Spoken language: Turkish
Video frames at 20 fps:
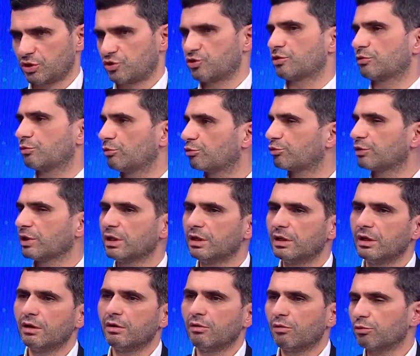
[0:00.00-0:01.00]
açıklıyorsa
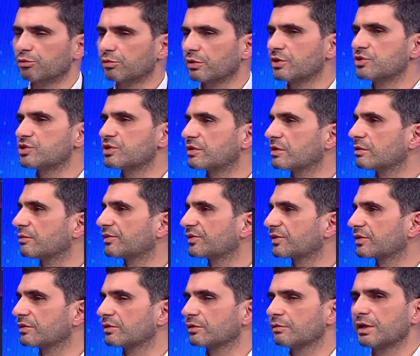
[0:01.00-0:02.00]
ortada ciddi bir
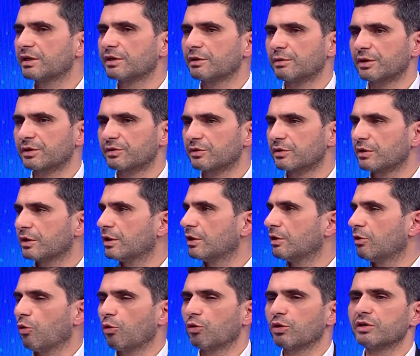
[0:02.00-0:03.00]
sıkıntı var demektir.
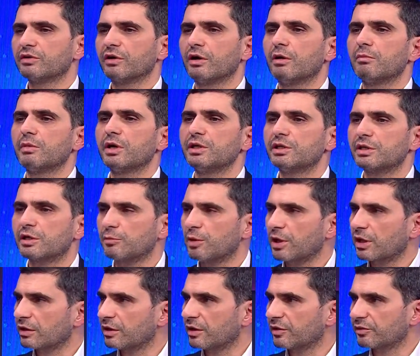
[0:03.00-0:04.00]
Orayı tamamen
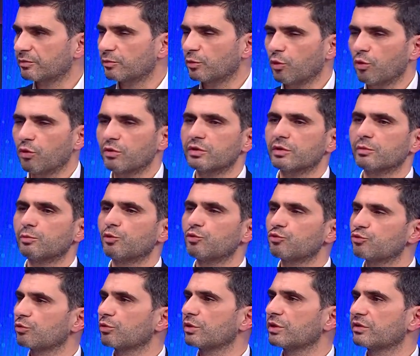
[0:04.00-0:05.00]
yıkmak lazım. 10 yıl
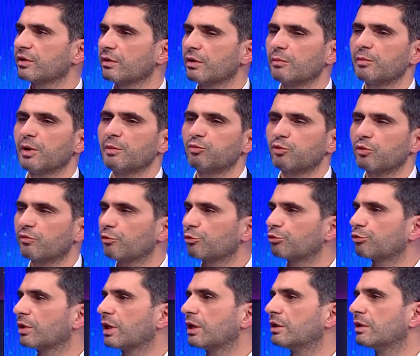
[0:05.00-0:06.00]
boyunca orayı tamamen
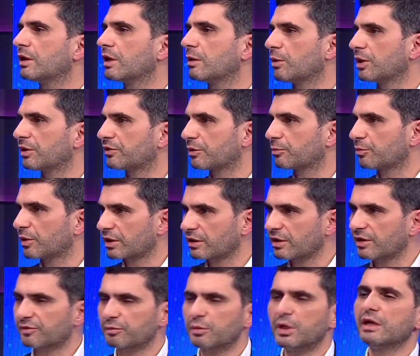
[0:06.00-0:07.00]
profesyonellere emanet etmek
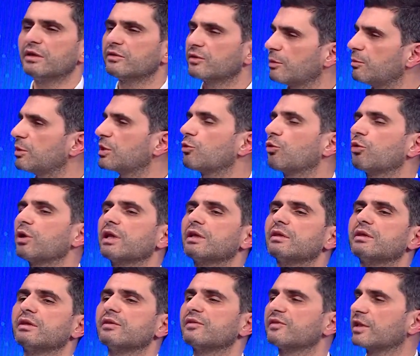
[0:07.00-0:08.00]
lazım. Tabii ki oraya
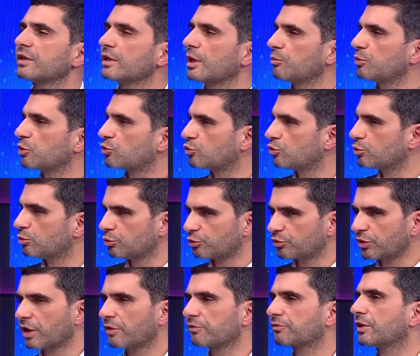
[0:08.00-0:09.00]
giden insanlar bir kulübün
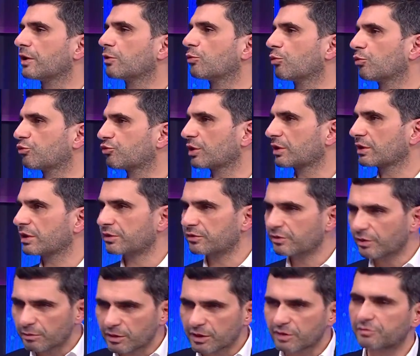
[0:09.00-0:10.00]
taraftarı olacaklar.
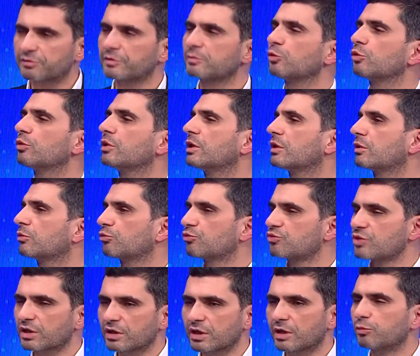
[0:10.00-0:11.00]
Tabii ki futbola ilgi
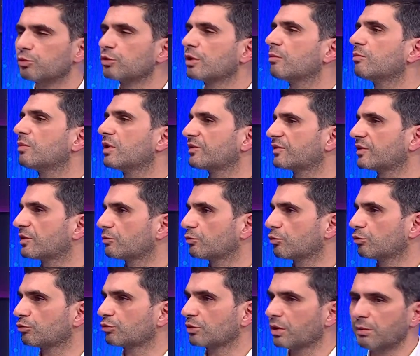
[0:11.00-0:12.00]
duyacaklar. Bundan
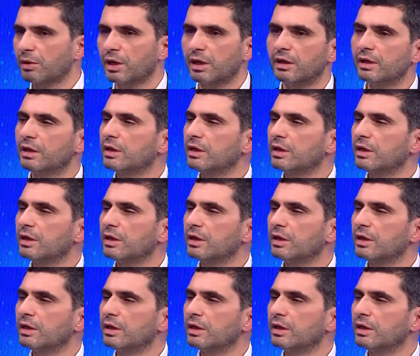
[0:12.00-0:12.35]
bahsetmiyoruz. Ama